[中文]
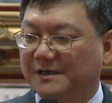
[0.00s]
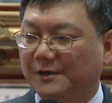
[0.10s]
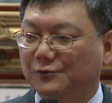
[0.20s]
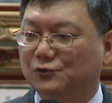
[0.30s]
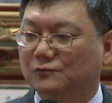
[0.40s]
也
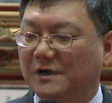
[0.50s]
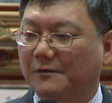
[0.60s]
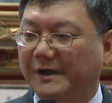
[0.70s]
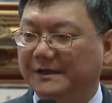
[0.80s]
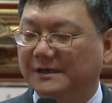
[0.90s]
预祝各
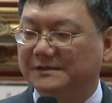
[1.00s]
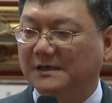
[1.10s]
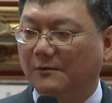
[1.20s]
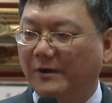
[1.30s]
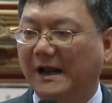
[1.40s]
位的这
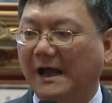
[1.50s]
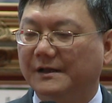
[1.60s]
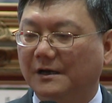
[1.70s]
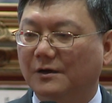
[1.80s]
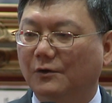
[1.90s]
个未来
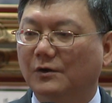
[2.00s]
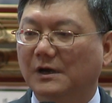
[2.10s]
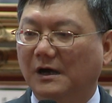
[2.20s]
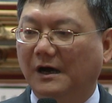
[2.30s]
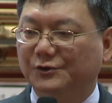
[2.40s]
能够
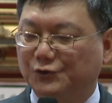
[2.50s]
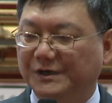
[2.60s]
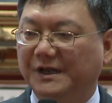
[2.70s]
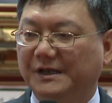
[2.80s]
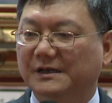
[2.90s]
呃
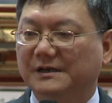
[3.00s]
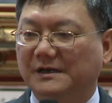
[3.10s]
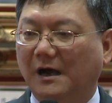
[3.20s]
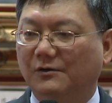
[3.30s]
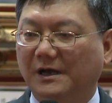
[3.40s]
顺利。
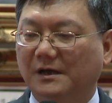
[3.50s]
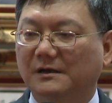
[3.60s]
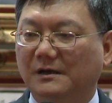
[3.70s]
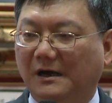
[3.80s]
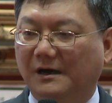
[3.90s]
然后呢
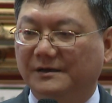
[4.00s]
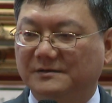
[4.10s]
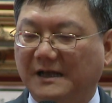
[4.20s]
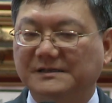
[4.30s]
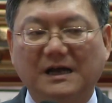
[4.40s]
呃
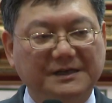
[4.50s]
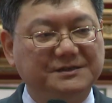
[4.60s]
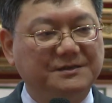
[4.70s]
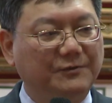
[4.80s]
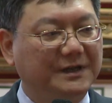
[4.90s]
大家一
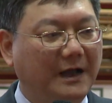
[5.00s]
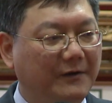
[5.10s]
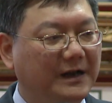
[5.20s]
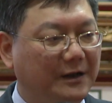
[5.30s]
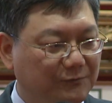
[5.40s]
起为台
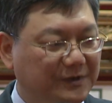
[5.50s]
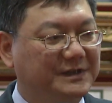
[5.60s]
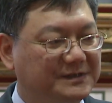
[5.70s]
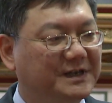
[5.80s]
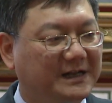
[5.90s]
湾来努力。
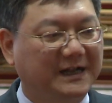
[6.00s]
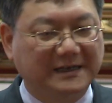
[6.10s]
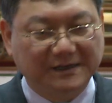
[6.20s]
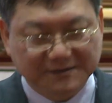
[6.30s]
谢谢大家，